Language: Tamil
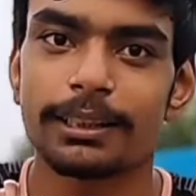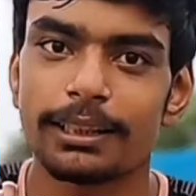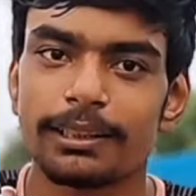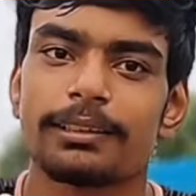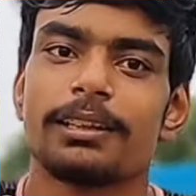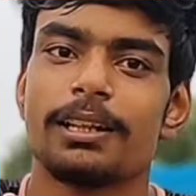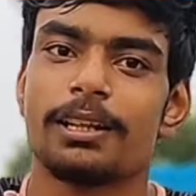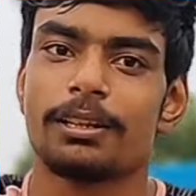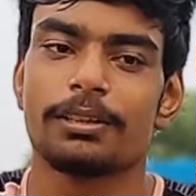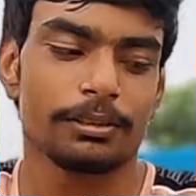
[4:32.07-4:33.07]
இருக்குது
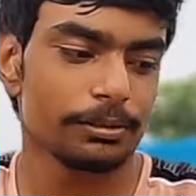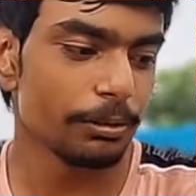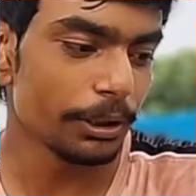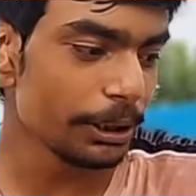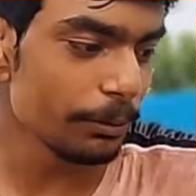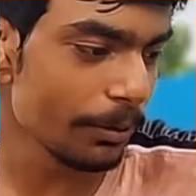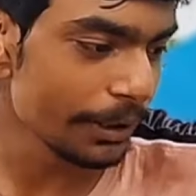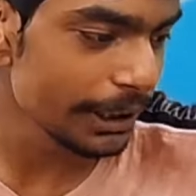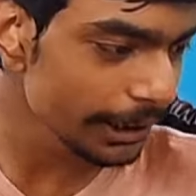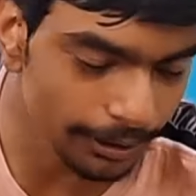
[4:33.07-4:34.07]
ஸோ இதுவும்
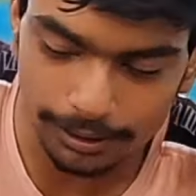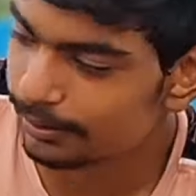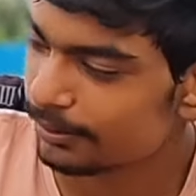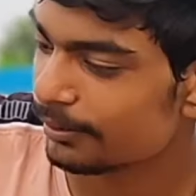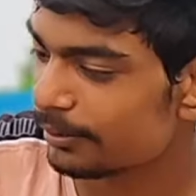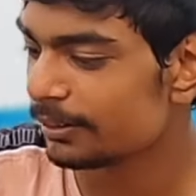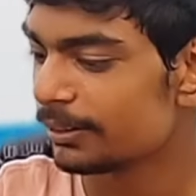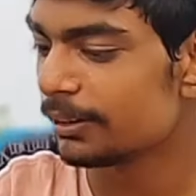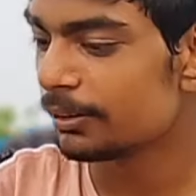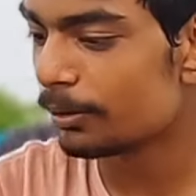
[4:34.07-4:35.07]
வெடிக்கலாம்
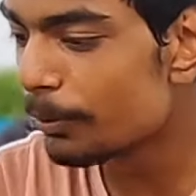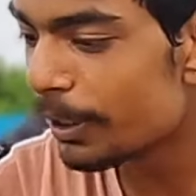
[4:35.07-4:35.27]
ரொம்ப